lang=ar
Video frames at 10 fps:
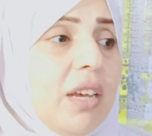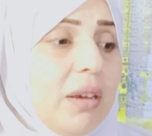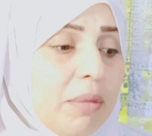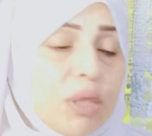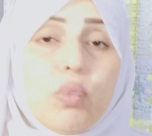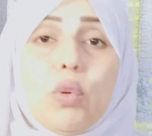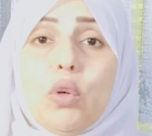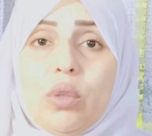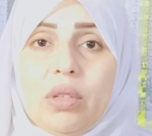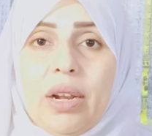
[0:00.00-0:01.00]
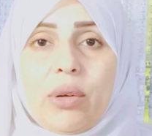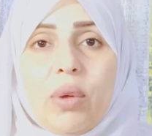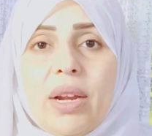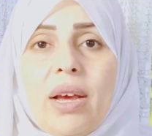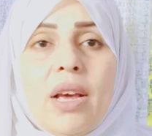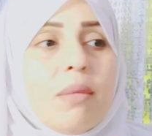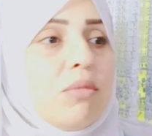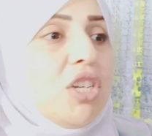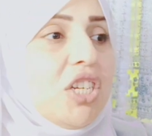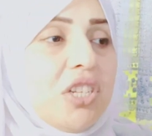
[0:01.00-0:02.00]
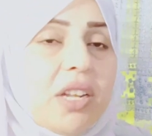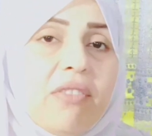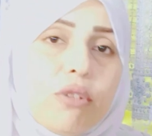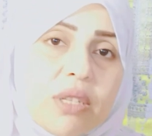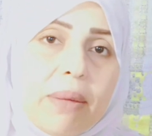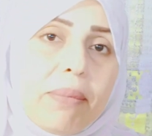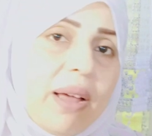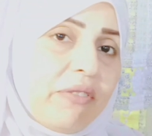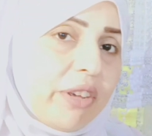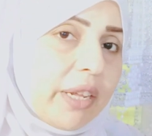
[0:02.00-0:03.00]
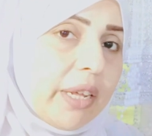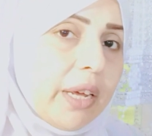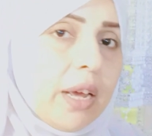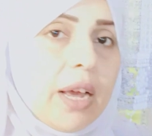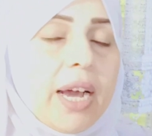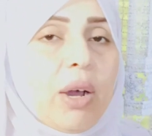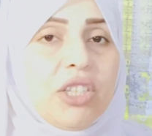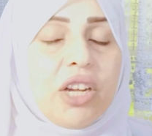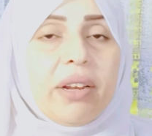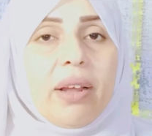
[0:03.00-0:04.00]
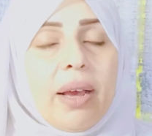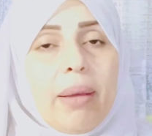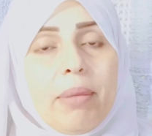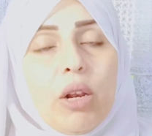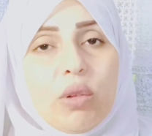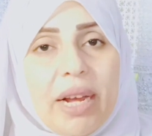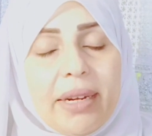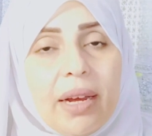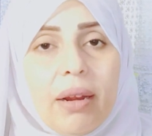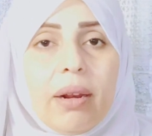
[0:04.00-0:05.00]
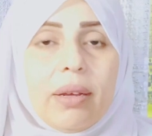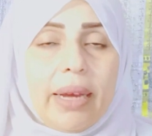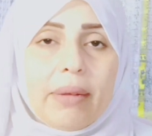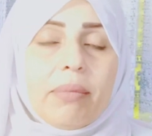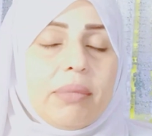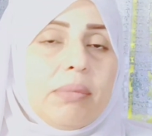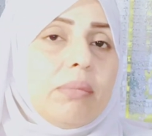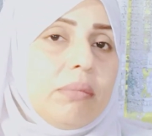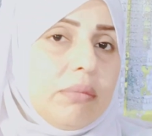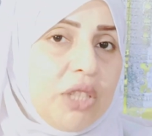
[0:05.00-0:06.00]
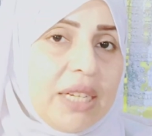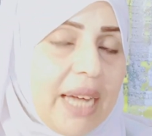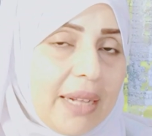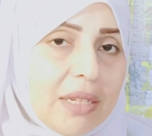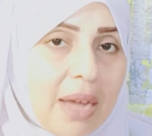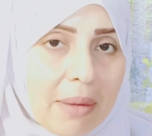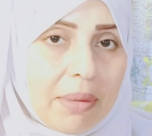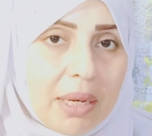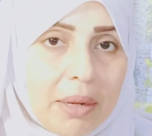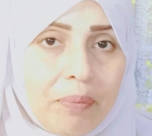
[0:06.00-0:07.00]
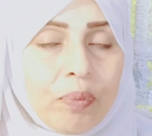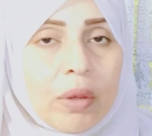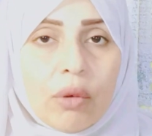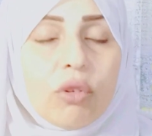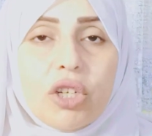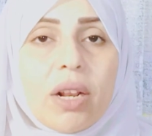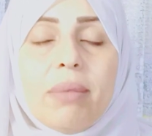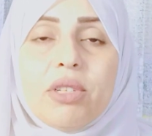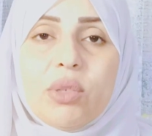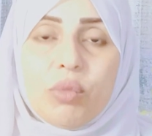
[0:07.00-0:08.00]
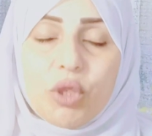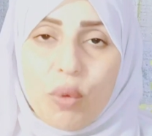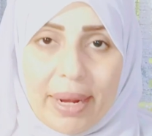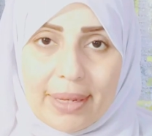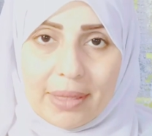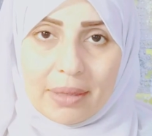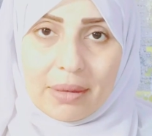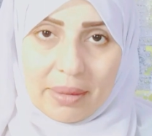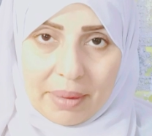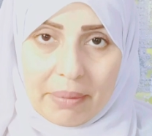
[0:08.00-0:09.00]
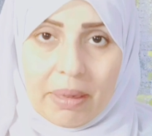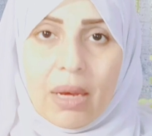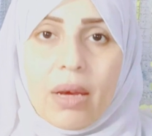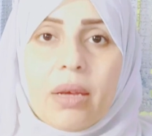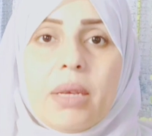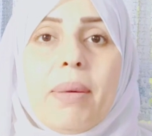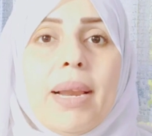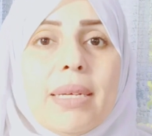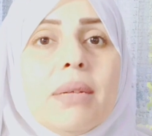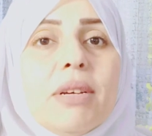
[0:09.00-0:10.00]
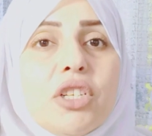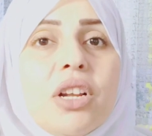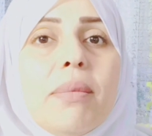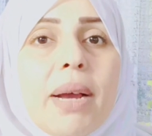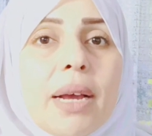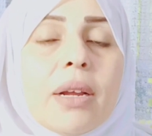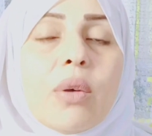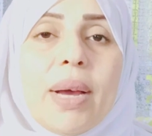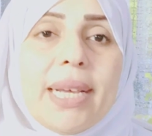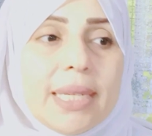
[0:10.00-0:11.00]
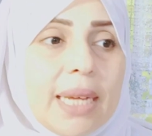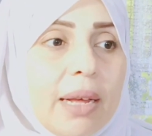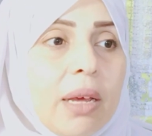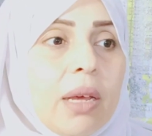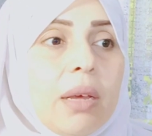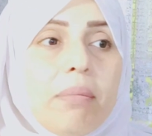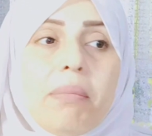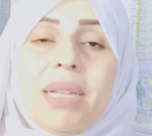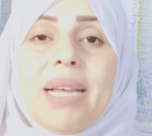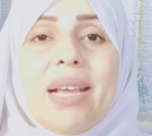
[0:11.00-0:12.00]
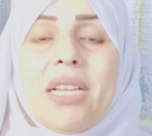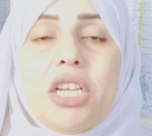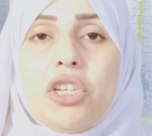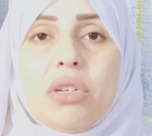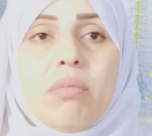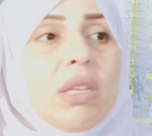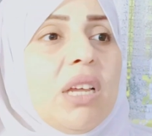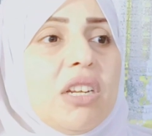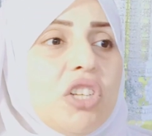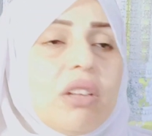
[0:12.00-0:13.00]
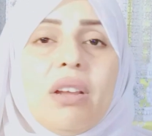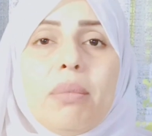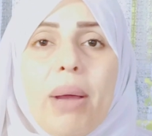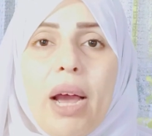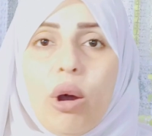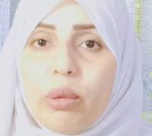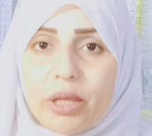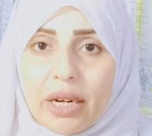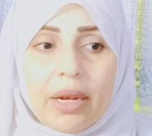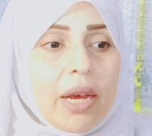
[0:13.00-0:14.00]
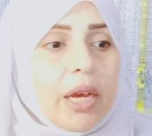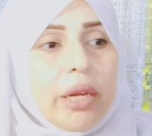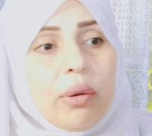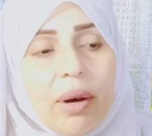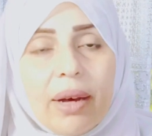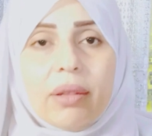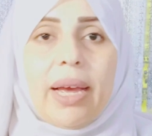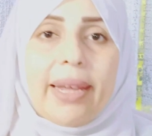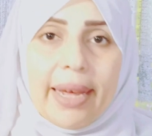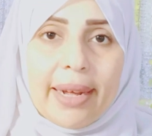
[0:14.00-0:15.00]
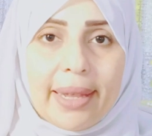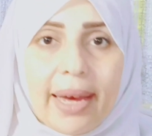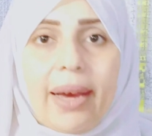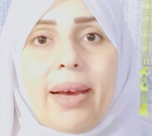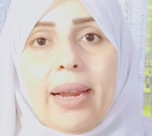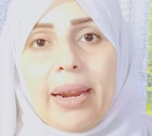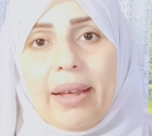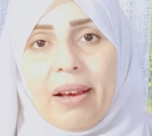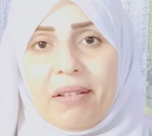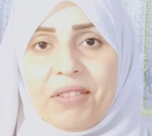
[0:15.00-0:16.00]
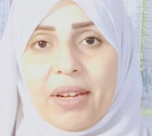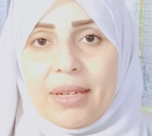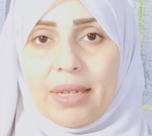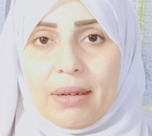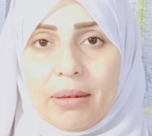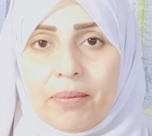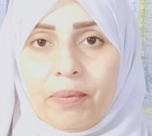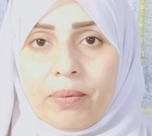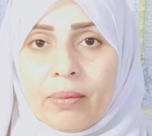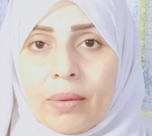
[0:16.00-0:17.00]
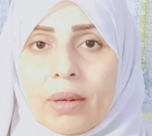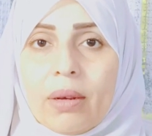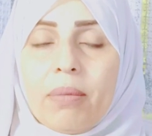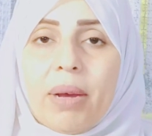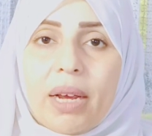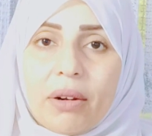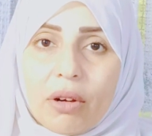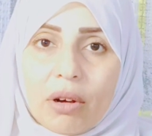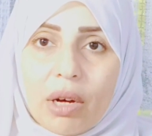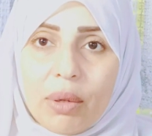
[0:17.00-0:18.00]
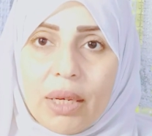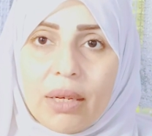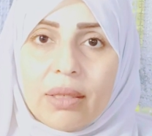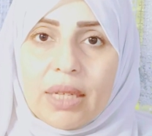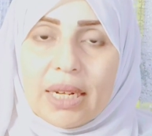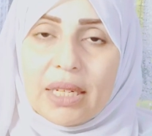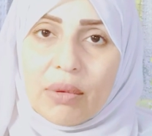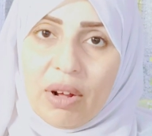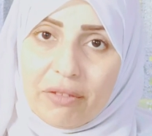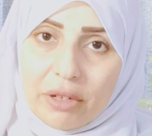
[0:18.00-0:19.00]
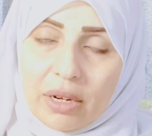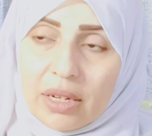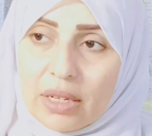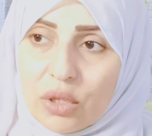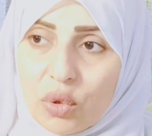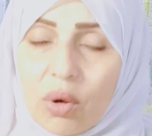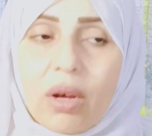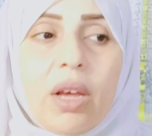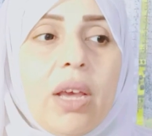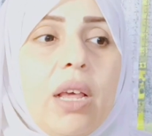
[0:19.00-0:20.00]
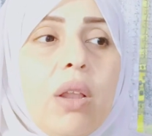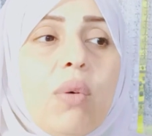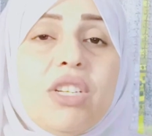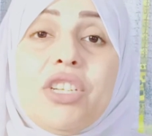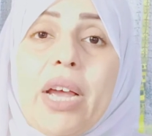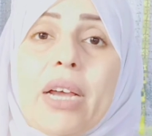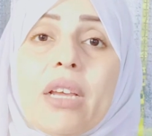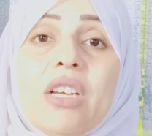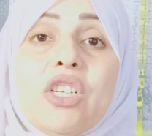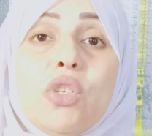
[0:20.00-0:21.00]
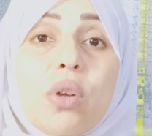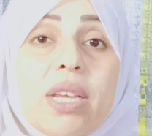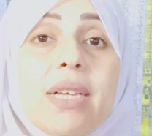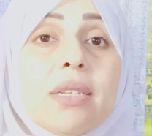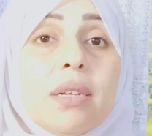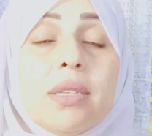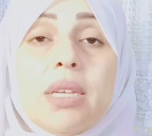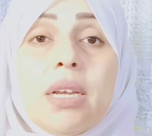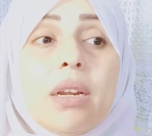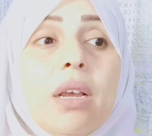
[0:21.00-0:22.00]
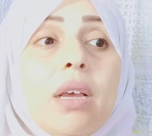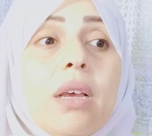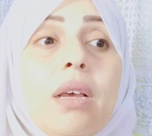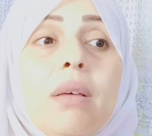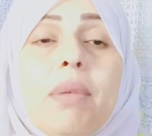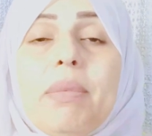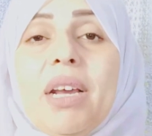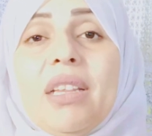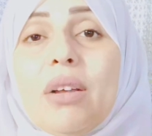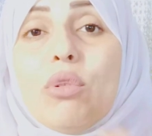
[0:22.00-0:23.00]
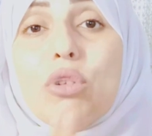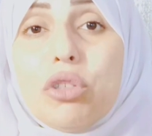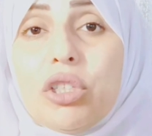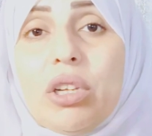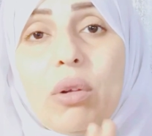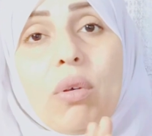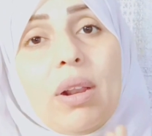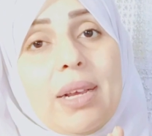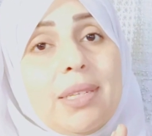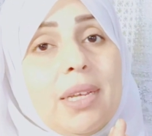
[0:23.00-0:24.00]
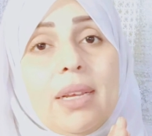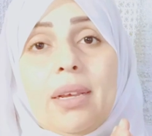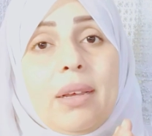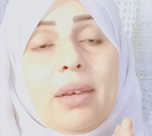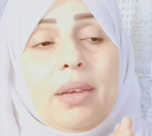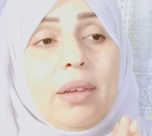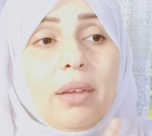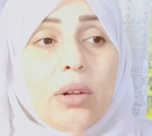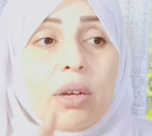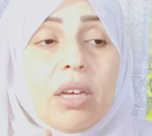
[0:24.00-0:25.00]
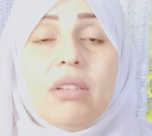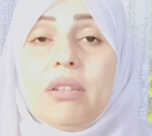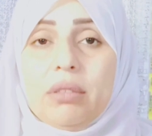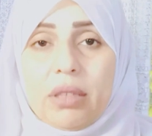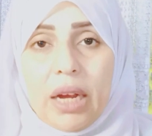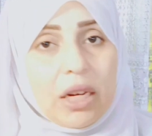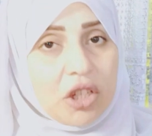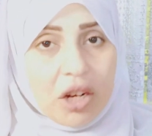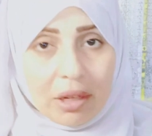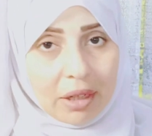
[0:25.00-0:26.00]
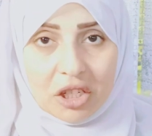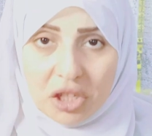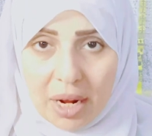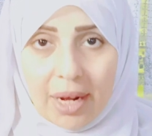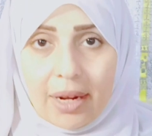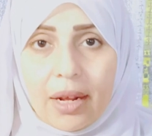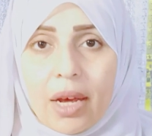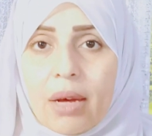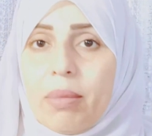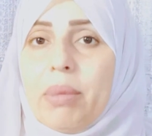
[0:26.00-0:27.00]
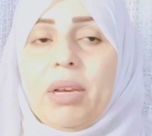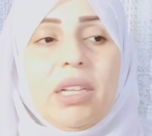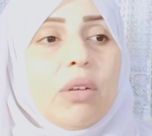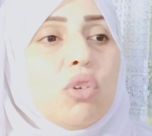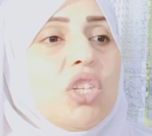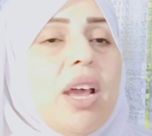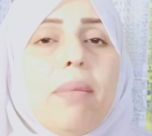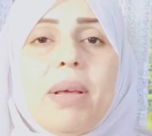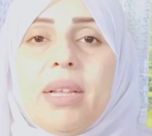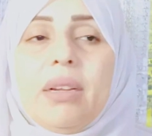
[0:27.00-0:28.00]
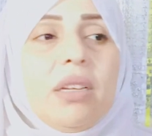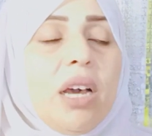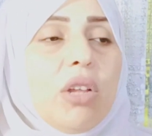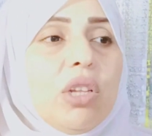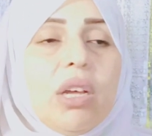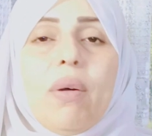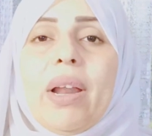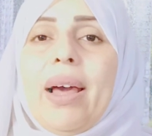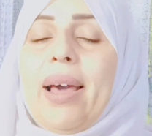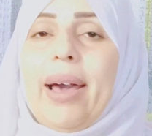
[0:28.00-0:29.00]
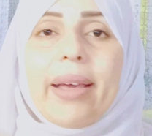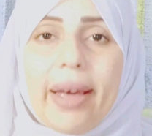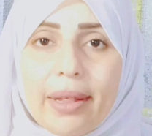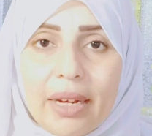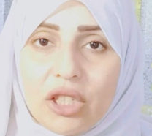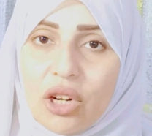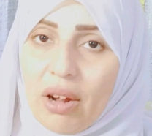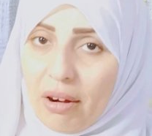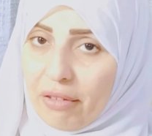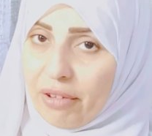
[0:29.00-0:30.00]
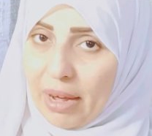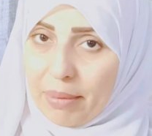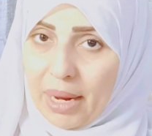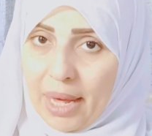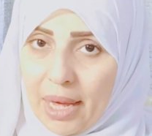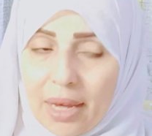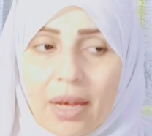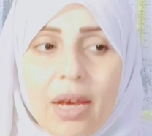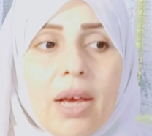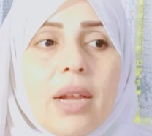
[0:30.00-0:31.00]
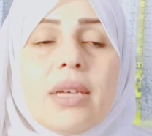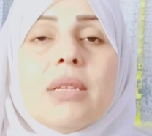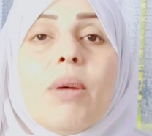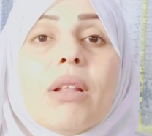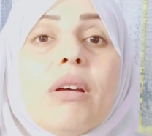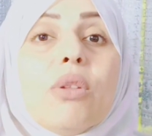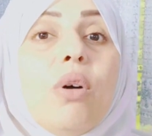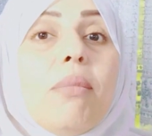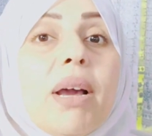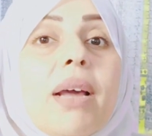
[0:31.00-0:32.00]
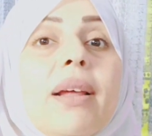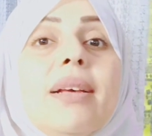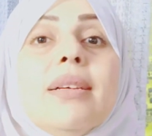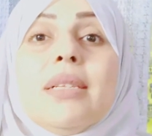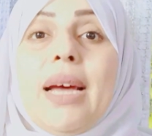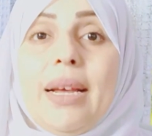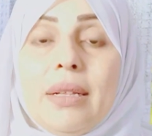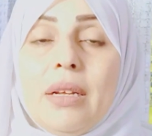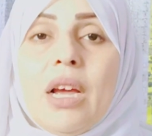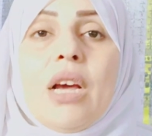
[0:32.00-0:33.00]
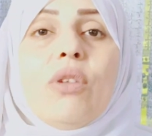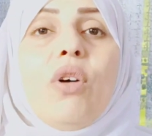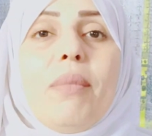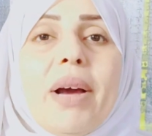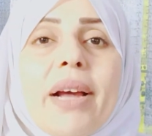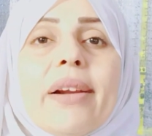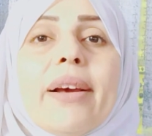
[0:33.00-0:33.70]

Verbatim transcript: مظبوط لانه انا مش هشتري فستان بألف جنيه عشان اعمل له ثانيه يعني مش عايزه حد يزعل مني يكون شكلها مش مش كويس تمام يبقى لازم اشتري مكنه كويسه ما تضايقنيش ما اضطرش اختار معاها اوبشن انه أد... يعني ادخل عليها افتكاسات المكن القوي ثلاث انواع في السوق اللي هو الجاك الجوكي السانسير ما بيحتاجوش لكل هذه آه، آه، الخطط علشان اقدر اشتغل ما بيحتاجوش ابدا ان اقعد ادور على حاجات عشان اعرف اعمل حاجه لازم اختار نوع مكنه يساعدني نوع مكنه